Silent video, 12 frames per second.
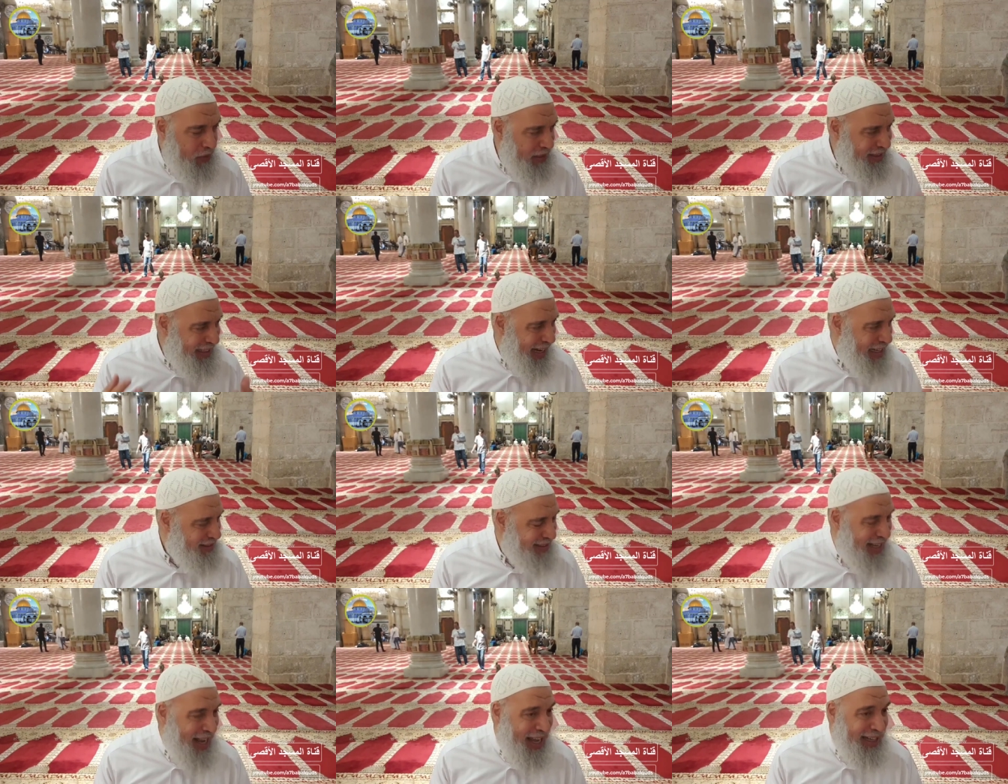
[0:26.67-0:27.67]
أنت
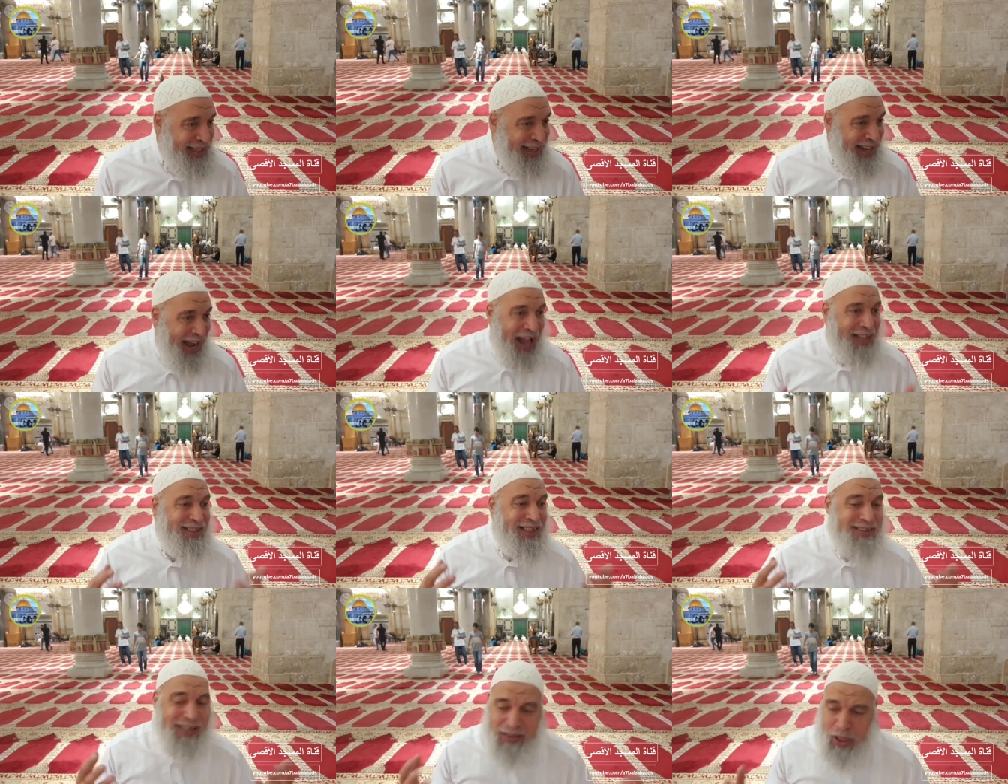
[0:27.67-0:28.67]
كإنسان أنت
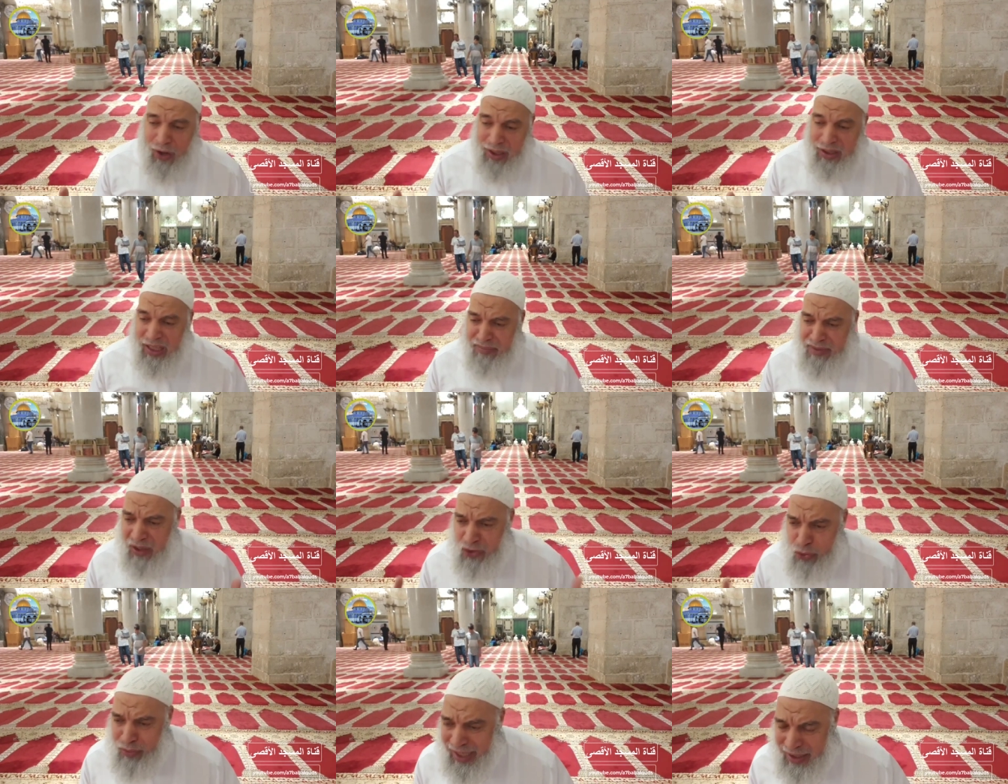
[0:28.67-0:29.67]
تتوضأ ترى
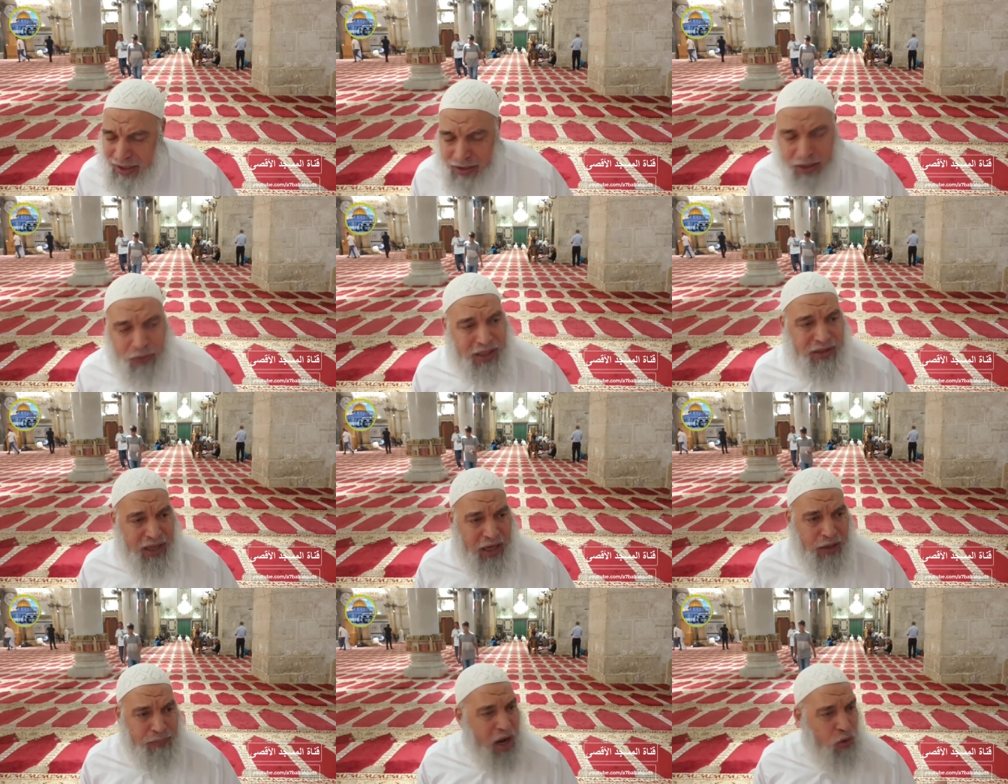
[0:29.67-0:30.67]
شو معناه
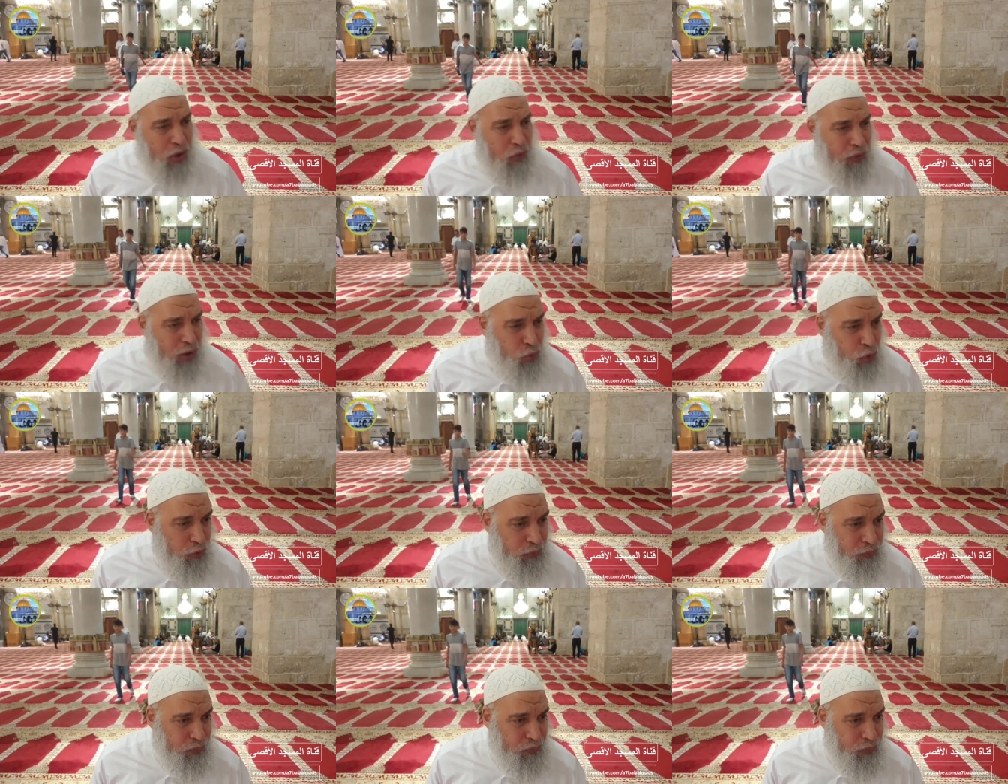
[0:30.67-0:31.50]
تتوضأ ما هو الوضوء